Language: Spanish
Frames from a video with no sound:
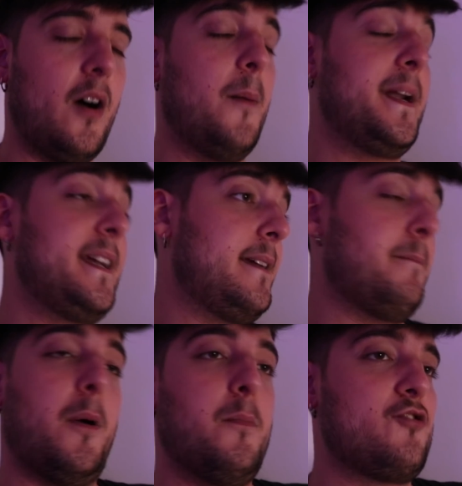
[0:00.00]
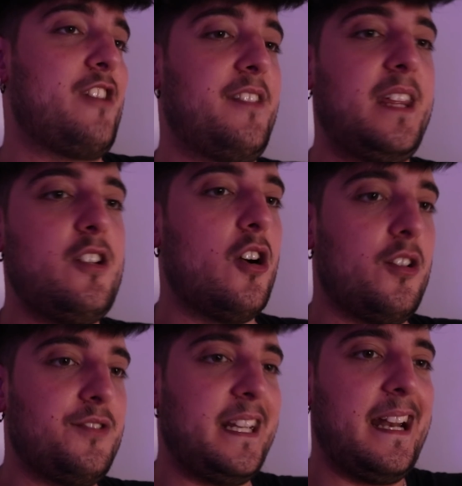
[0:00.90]
Hombre, pues muy sencillo.
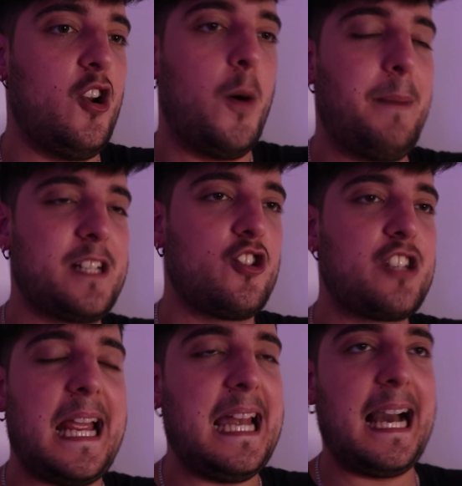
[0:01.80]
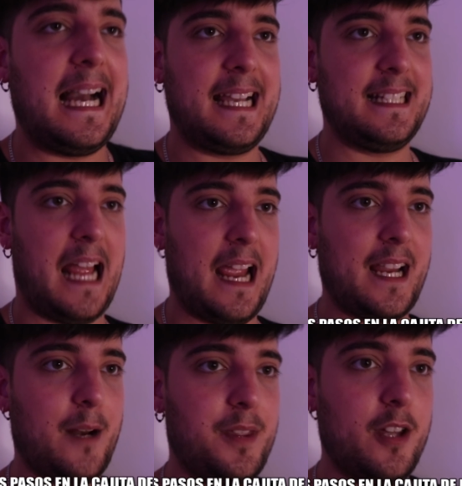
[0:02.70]
tienen los pasos en la cajita de
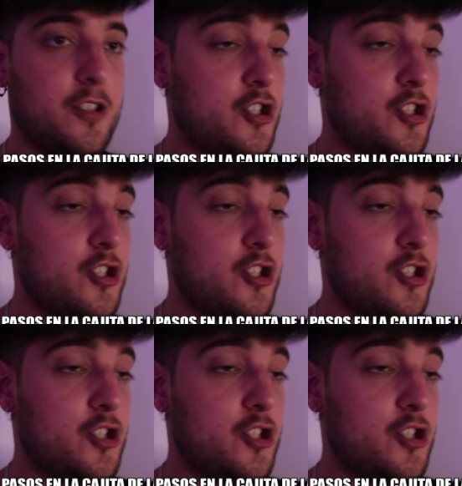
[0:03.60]
descripción.